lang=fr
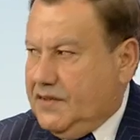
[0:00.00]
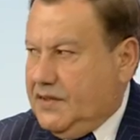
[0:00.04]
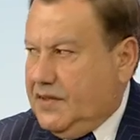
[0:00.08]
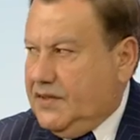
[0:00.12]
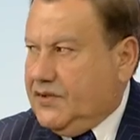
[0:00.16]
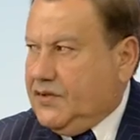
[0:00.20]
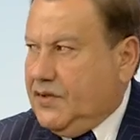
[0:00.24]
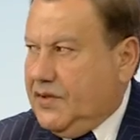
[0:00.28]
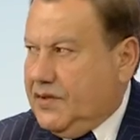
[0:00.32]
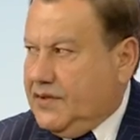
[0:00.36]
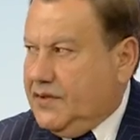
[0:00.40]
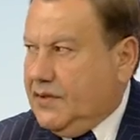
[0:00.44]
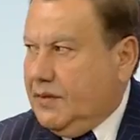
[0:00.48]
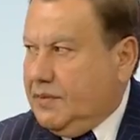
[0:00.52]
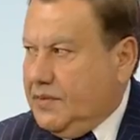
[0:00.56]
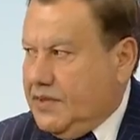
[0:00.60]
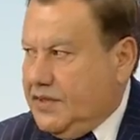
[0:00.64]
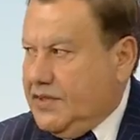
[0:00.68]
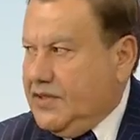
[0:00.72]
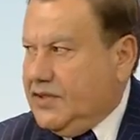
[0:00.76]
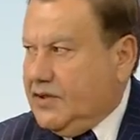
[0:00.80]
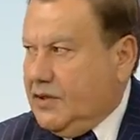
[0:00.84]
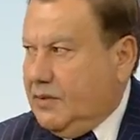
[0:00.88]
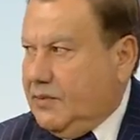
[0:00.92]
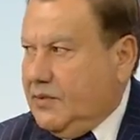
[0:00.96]
absolument
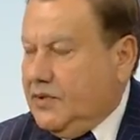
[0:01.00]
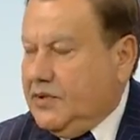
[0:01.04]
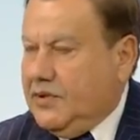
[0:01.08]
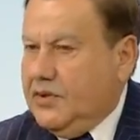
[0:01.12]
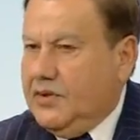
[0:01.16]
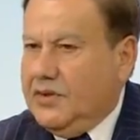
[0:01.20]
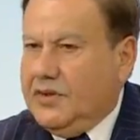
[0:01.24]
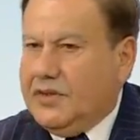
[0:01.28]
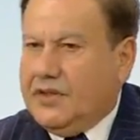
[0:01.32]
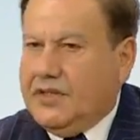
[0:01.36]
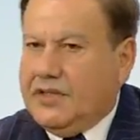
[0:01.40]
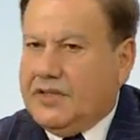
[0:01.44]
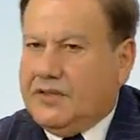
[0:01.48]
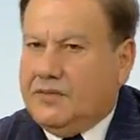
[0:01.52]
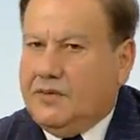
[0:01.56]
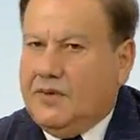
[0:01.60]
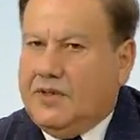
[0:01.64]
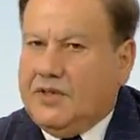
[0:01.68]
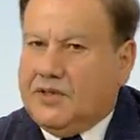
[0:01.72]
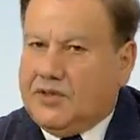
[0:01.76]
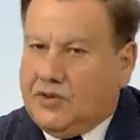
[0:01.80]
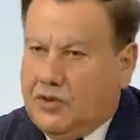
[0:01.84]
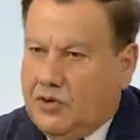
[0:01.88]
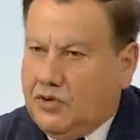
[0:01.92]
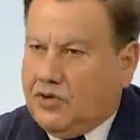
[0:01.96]
que les
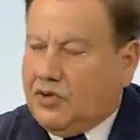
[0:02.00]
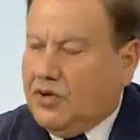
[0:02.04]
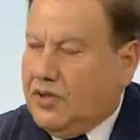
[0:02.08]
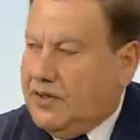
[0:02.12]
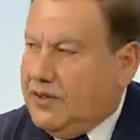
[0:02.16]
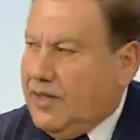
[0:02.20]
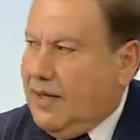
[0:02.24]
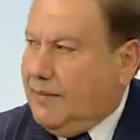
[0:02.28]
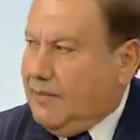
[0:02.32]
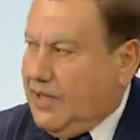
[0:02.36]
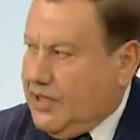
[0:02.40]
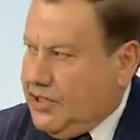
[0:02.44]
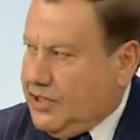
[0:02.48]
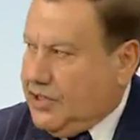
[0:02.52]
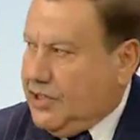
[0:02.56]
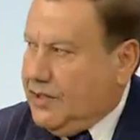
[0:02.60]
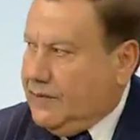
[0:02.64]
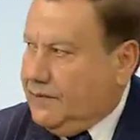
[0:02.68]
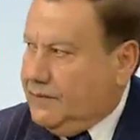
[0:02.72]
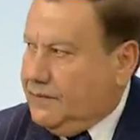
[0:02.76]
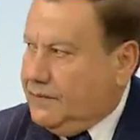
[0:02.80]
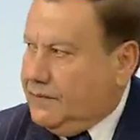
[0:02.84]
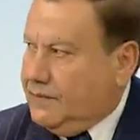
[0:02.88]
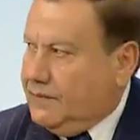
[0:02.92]
intérêts professionnels soient